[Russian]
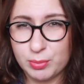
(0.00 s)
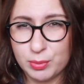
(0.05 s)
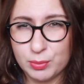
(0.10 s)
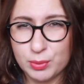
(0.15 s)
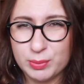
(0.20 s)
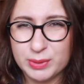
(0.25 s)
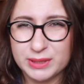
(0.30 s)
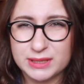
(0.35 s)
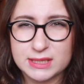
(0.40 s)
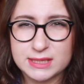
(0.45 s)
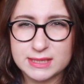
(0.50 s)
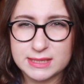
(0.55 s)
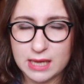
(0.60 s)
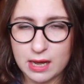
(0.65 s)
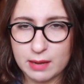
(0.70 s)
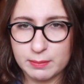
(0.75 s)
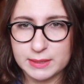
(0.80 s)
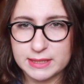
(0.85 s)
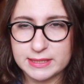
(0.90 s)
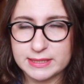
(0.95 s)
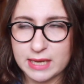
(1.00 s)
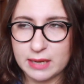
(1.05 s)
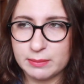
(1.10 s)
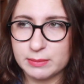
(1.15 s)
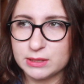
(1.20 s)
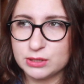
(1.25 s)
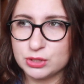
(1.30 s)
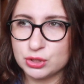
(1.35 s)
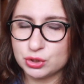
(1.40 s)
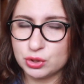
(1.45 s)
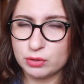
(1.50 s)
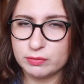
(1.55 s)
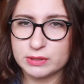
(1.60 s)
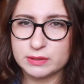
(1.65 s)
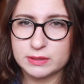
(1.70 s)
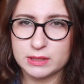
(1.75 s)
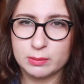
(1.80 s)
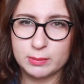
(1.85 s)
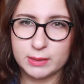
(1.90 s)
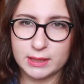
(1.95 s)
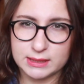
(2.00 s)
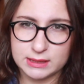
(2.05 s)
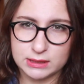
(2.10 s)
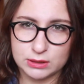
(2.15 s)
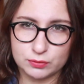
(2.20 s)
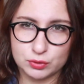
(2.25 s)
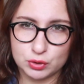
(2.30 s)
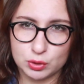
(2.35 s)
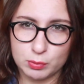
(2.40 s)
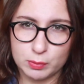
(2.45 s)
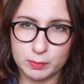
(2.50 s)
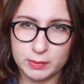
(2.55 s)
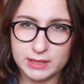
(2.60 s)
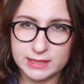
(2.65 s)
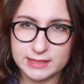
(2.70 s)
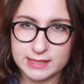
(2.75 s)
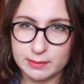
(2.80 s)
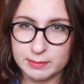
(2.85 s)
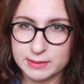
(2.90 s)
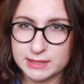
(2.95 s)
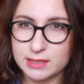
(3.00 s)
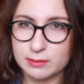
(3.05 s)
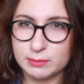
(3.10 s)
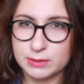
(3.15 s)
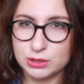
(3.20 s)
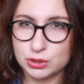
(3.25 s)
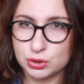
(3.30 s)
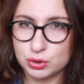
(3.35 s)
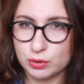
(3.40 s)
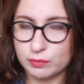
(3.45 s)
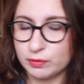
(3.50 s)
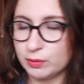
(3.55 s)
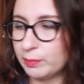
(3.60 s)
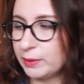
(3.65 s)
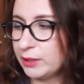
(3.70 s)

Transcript: По-моему, это самый-самый дешевый из всех магазинов, что мы были, самый-самый дешевый.